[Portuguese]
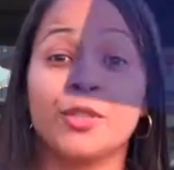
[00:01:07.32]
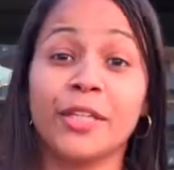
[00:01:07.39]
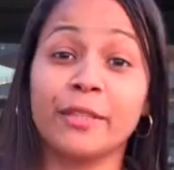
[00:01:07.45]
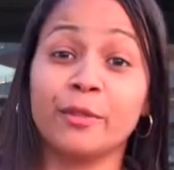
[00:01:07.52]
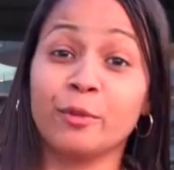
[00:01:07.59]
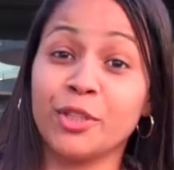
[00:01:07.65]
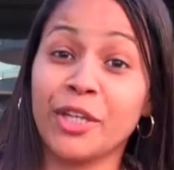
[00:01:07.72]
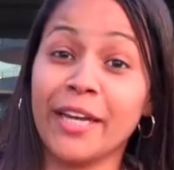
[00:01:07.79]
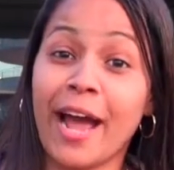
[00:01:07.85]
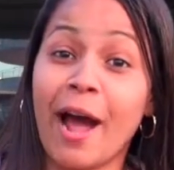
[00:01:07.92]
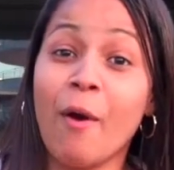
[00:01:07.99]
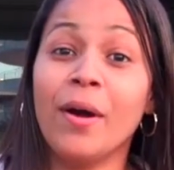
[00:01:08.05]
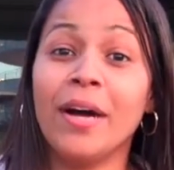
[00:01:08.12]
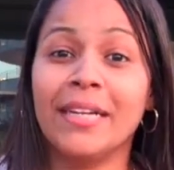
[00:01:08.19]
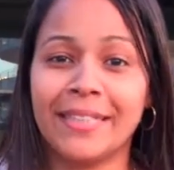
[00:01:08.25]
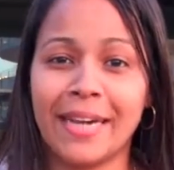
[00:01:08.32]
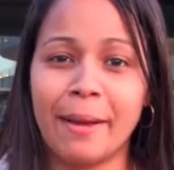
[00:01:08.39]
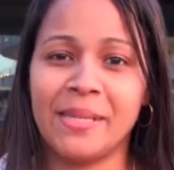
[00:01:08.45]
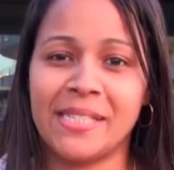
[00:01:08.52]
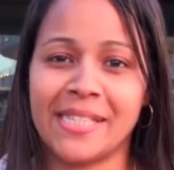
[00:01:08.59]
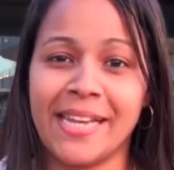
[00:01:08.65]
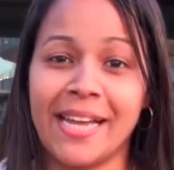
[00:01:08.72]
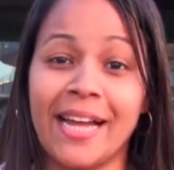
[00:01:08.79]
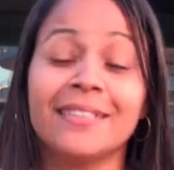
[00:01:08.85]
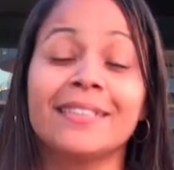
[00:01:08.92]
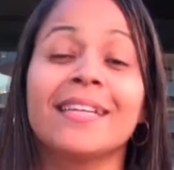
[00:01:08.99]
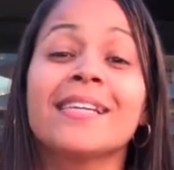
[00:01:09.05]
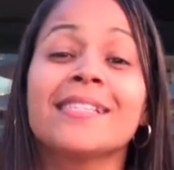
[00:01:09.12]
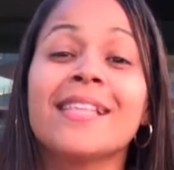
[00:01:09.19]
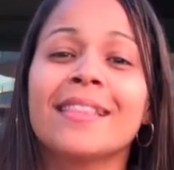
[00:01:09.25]
diretor-geral, André Bezerra,
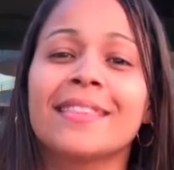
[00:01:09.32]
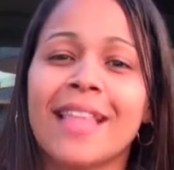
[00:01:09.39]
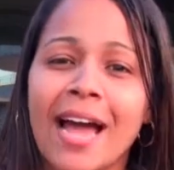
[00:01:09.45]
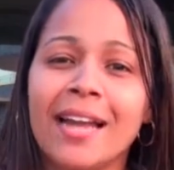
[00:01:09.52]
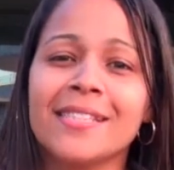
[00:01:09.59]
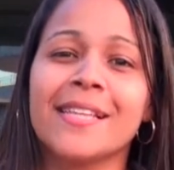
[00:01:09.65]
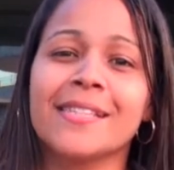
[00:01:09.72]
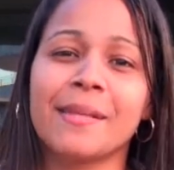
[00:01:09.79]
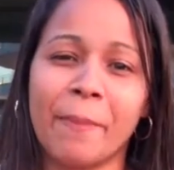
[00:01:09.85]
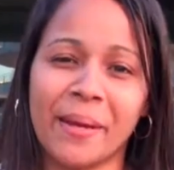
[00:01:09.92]
traz detalhes dessa